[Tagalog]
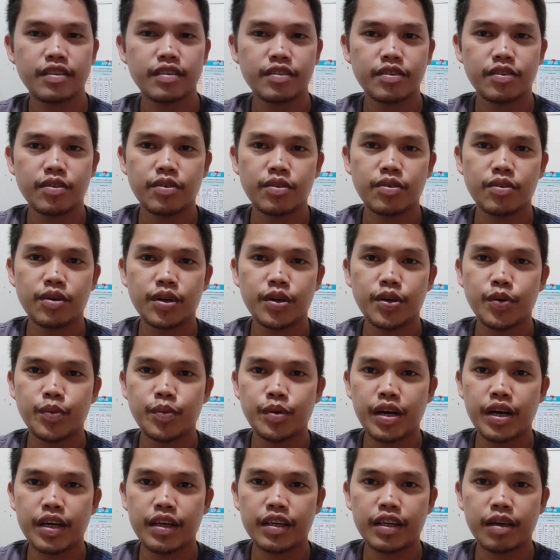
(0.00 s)
So, ayun
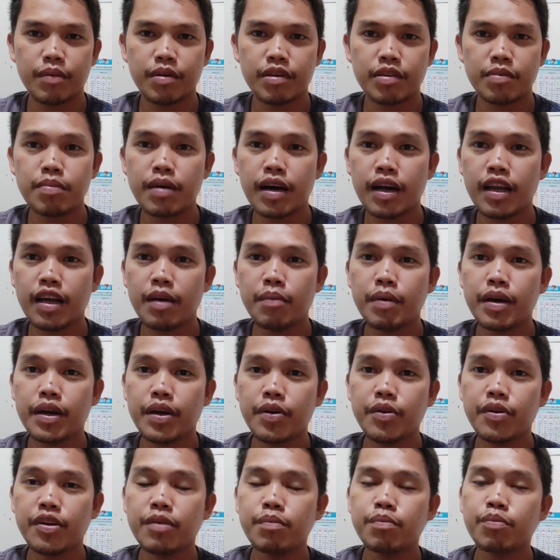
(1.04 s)
mga kalebers. Bale,
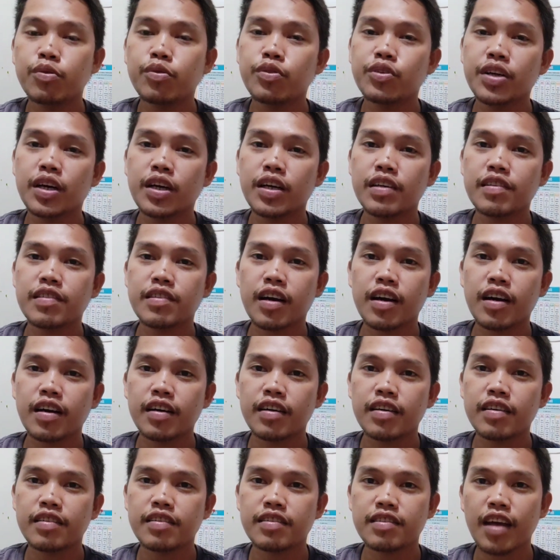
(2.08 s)
meron din po siyang
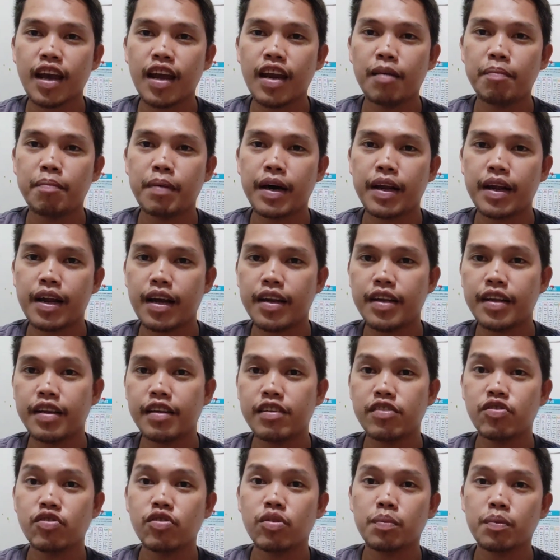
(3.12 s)
isang style para
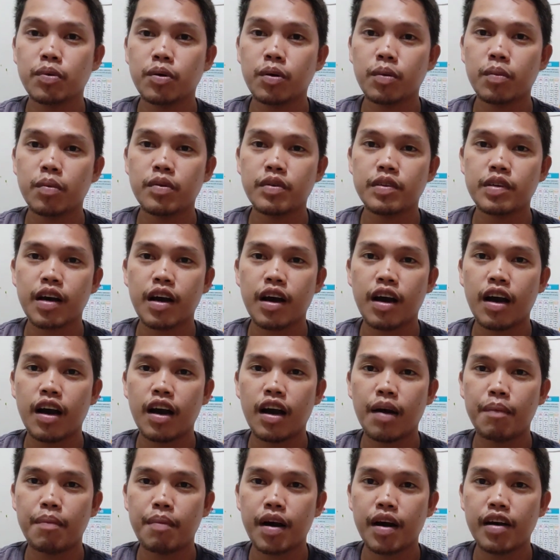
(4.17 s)
diretso po
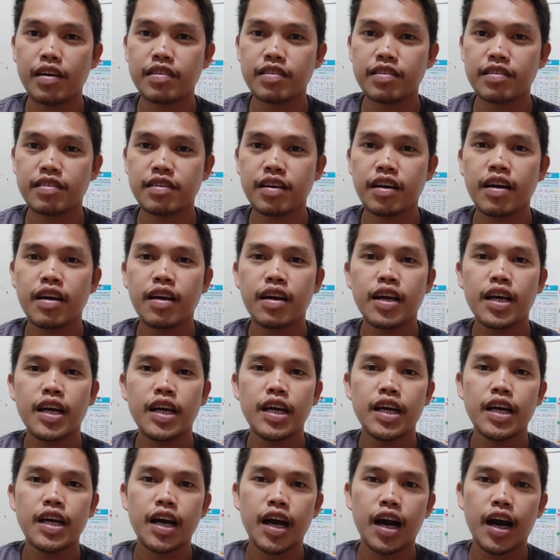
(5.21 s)
sa max
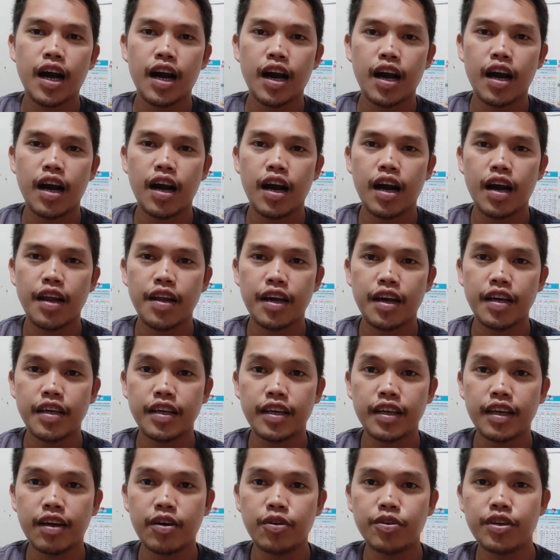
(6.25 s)
uh, na
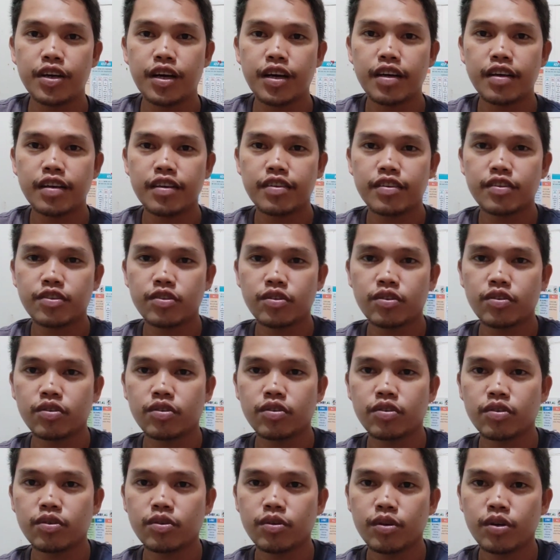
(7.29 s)
ilaw niya.
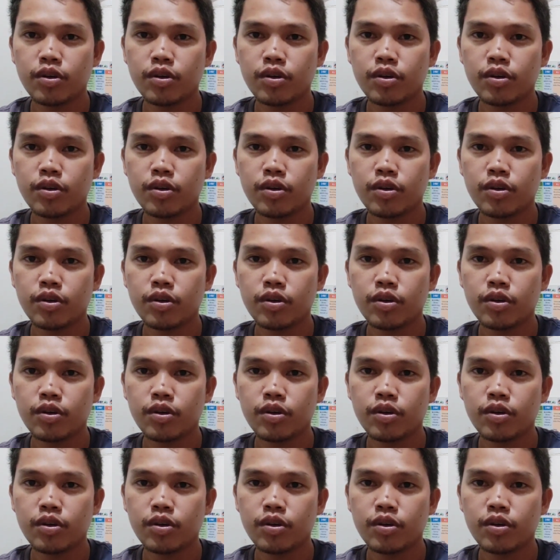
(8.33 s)
So,